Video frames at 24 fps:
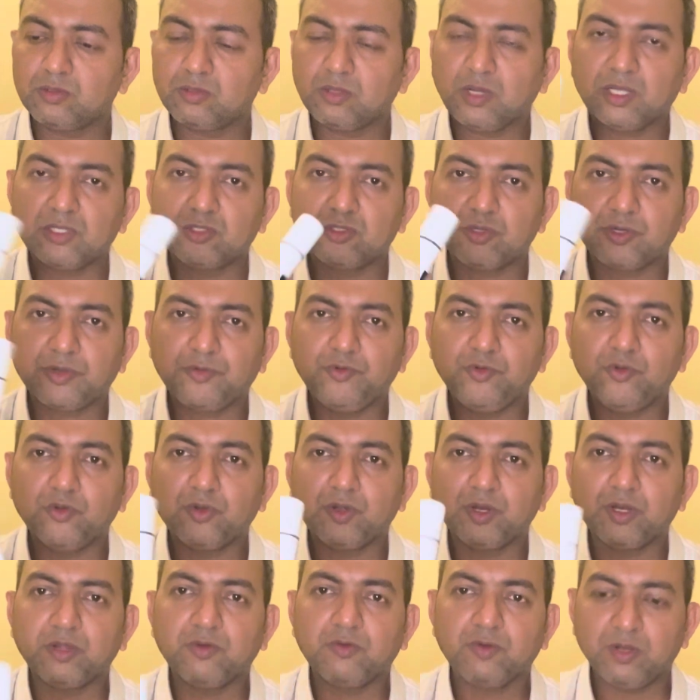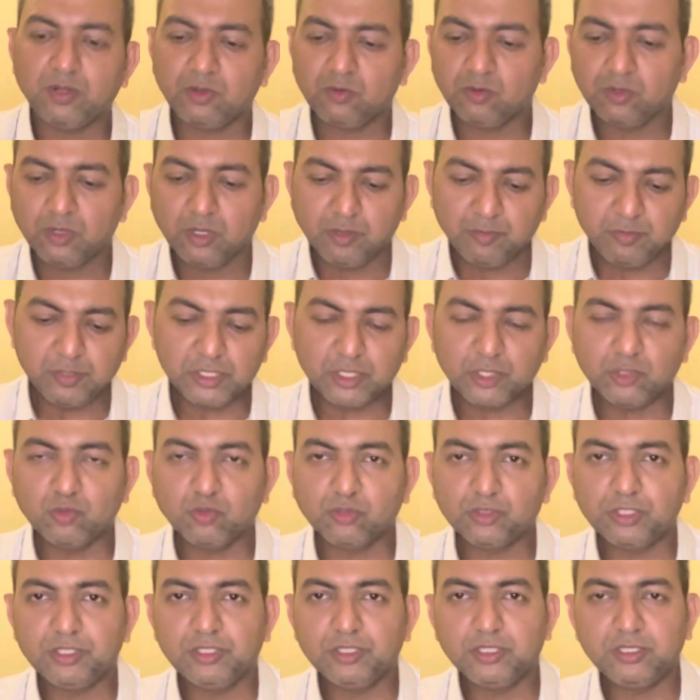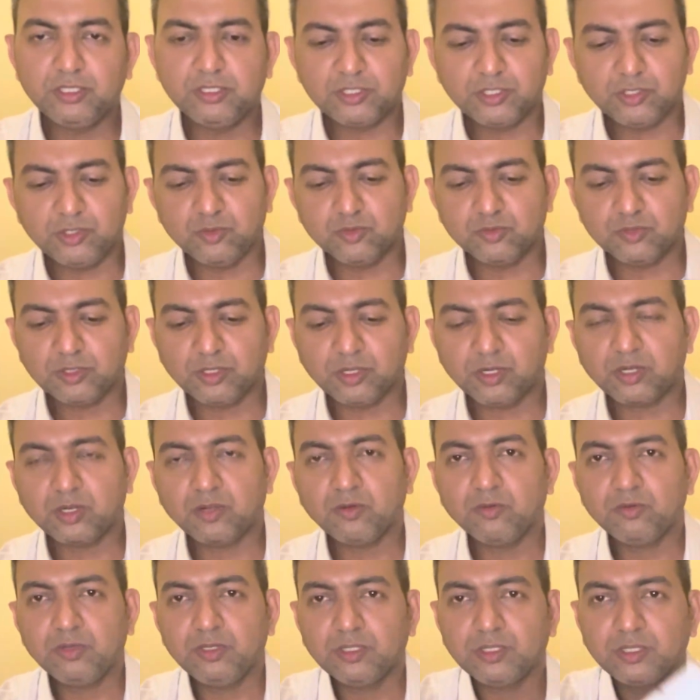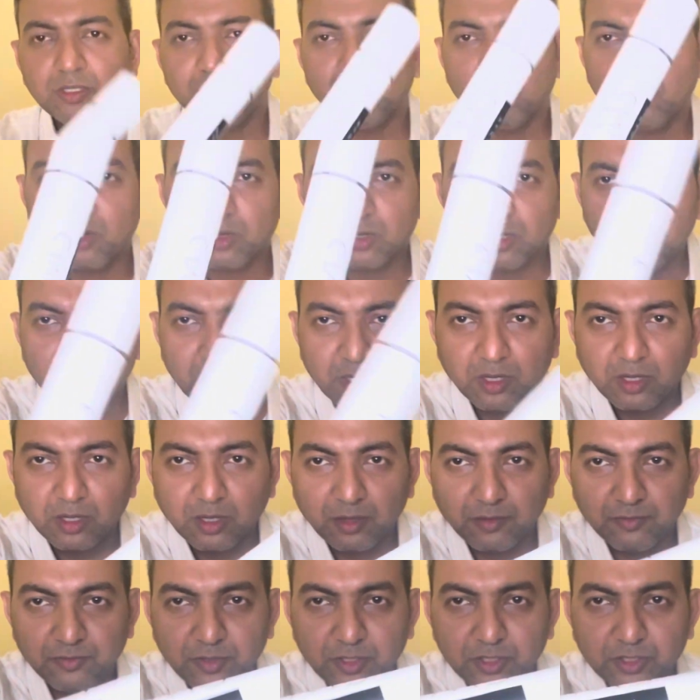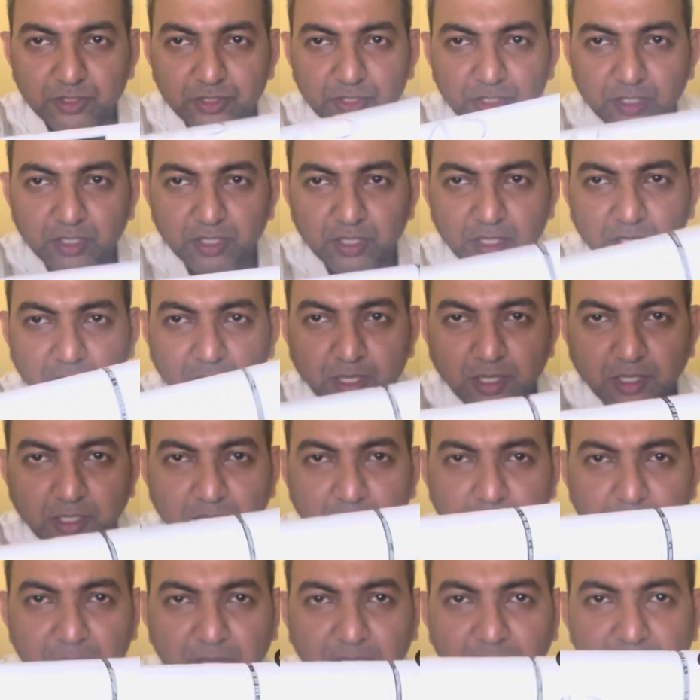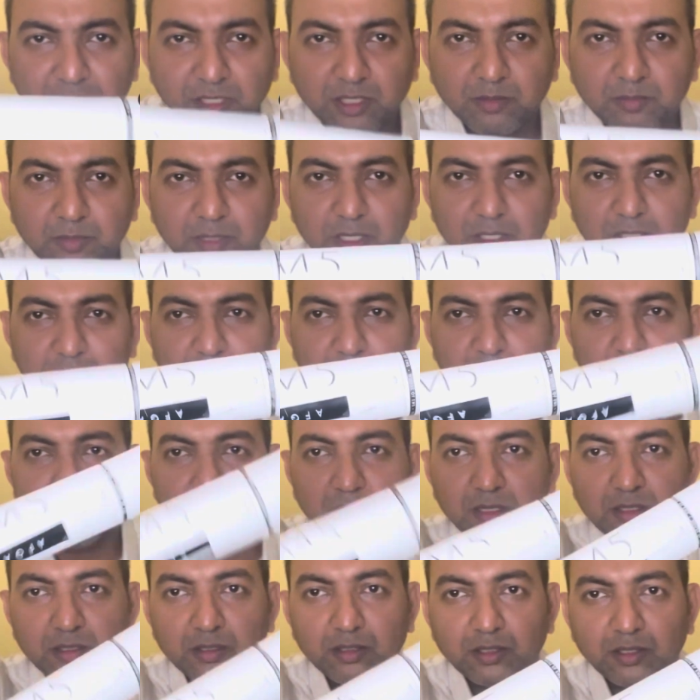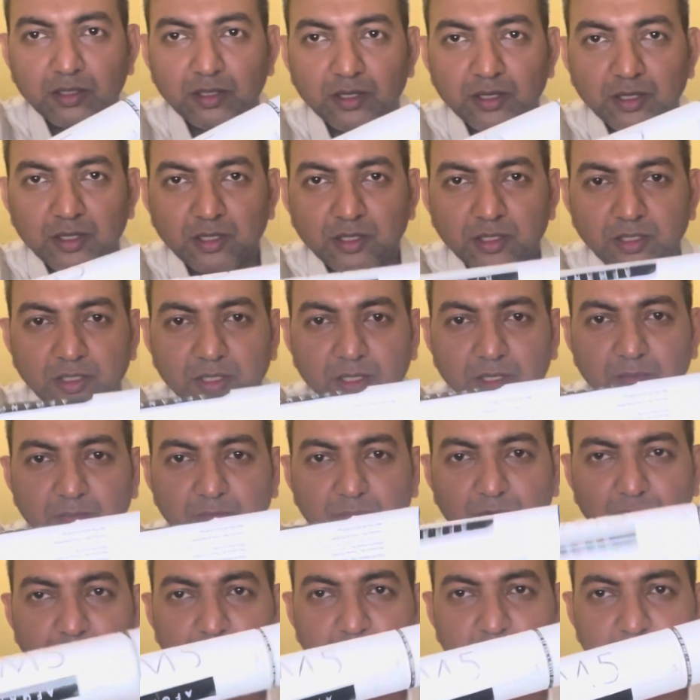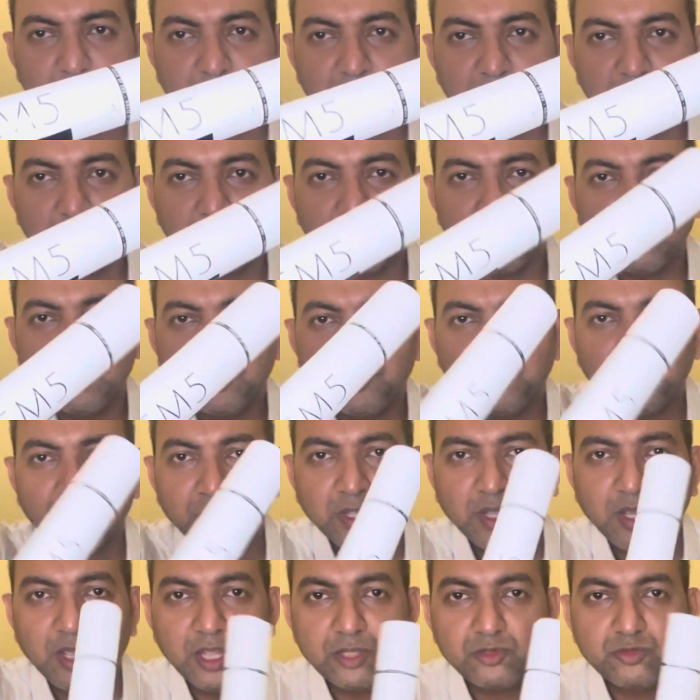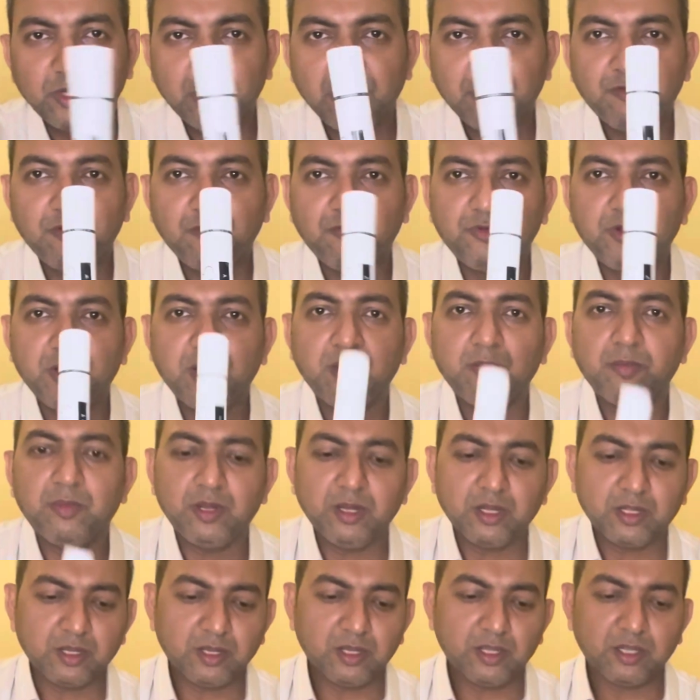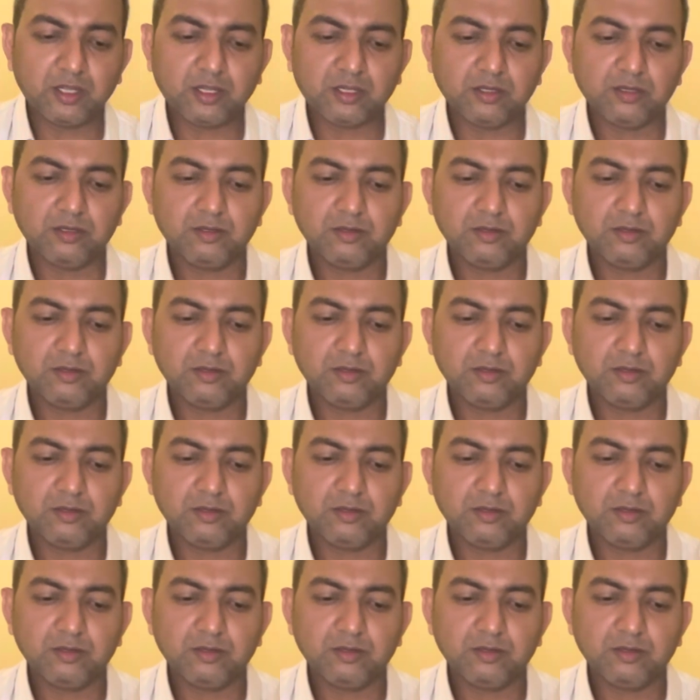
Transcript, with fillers: आज रिव्यू करने वाला हूँ पिछले दो तीन दिन से यूज़ कर रहा हूँ इनकी बॉटल काफ़ी अच्छी है ये पैकेजिंग में इनका ये परफ्यूम आता है एक्चुअली ये फिफ्टीन एम का एक